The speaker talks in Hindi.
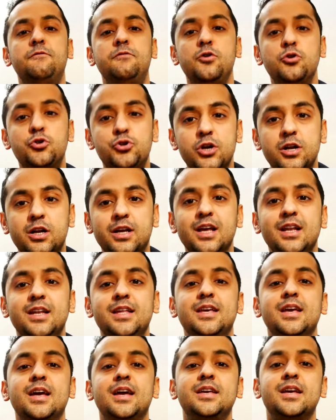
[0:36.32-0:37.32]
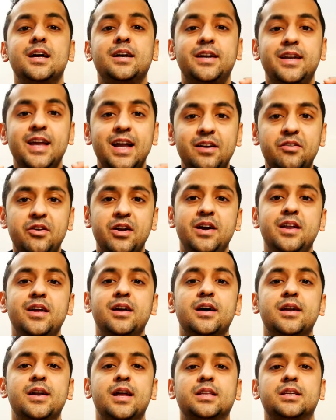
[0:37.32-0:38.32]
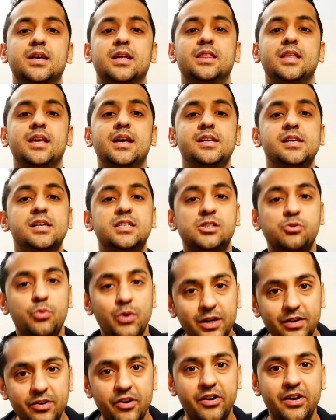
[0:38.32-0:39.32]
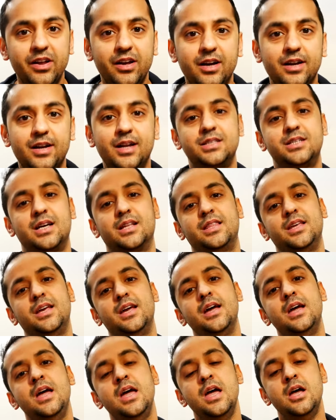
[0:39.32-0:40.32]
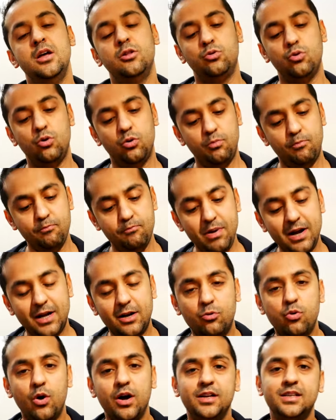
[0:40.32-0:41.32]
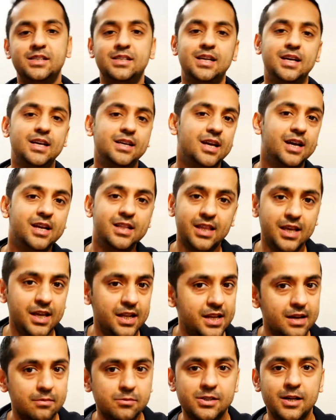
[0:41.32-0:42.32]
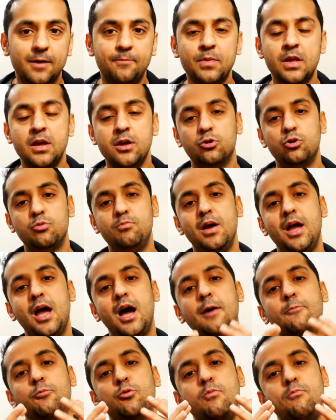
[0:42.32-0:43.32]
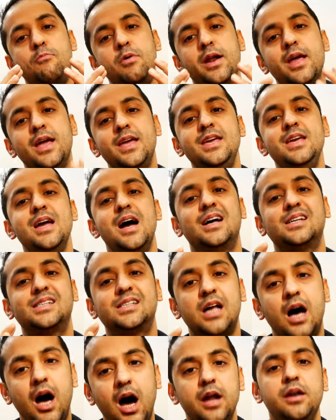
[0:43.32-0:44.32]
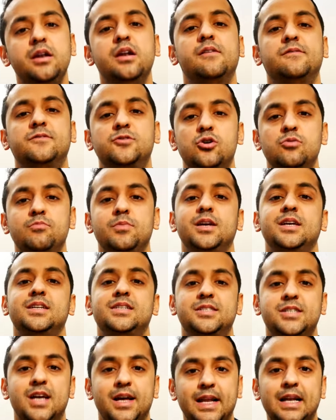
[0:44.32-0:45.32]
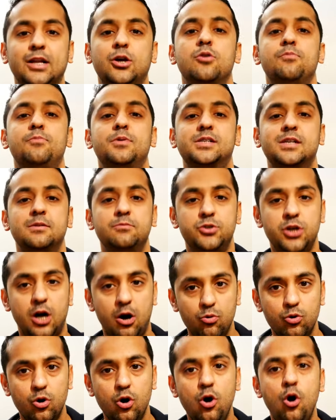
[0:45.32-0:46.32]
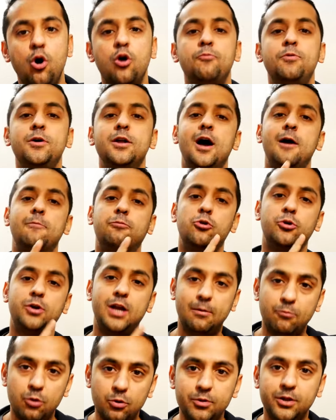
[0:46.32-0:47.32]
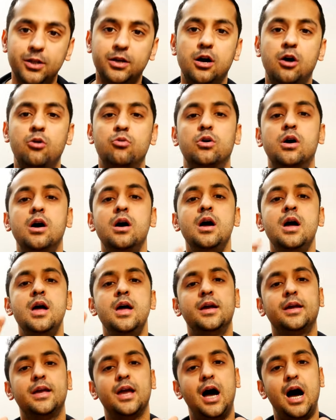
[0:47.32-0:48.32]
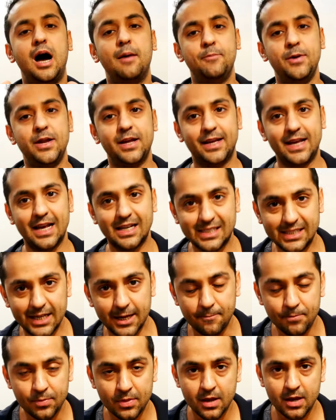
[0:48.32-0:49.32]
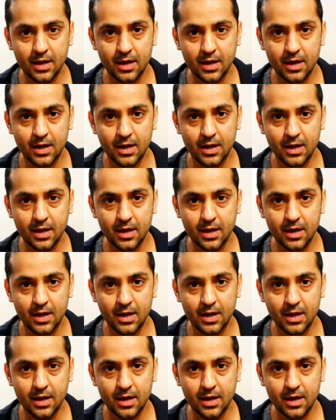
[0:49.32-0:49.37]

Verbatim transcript: फ्यूचर के लिए या डे ट्रेडिंग करना चाहते हैं या स्विंग ट्रेडिंग करना चाहते हैं तो बिटकॉइन बिटकॉइन से या इथीरियम से तो मैं आपको बड़े ही आसान लफ्ज़ों में इस चैनल के ऊपर समझाऊंगा और फिर आपको डेमो भी दिखाऊंगा कि आपने कैसे